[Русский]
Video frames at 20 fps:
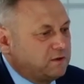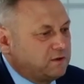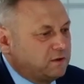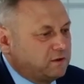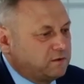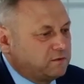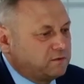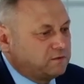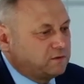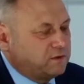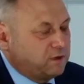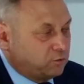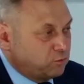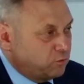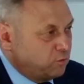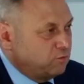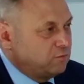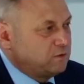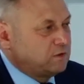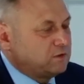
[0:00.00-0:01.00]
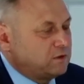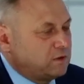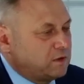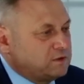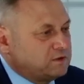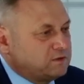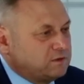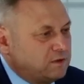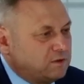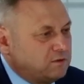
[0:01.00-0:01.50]
э, готовы к
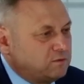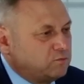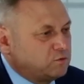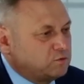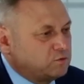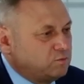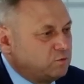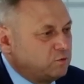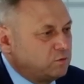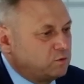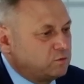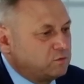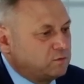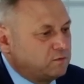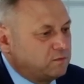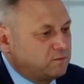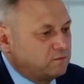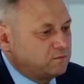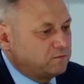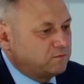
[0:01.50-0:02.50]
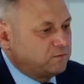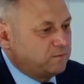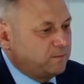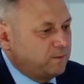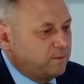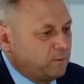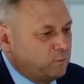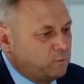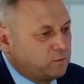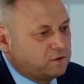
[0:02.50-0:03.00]
раздельному сбору.
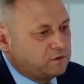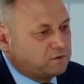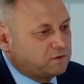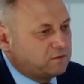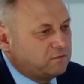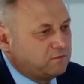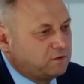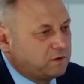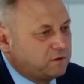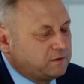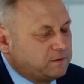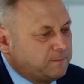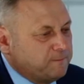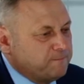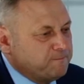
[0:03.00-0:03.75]
Но ну, это говорит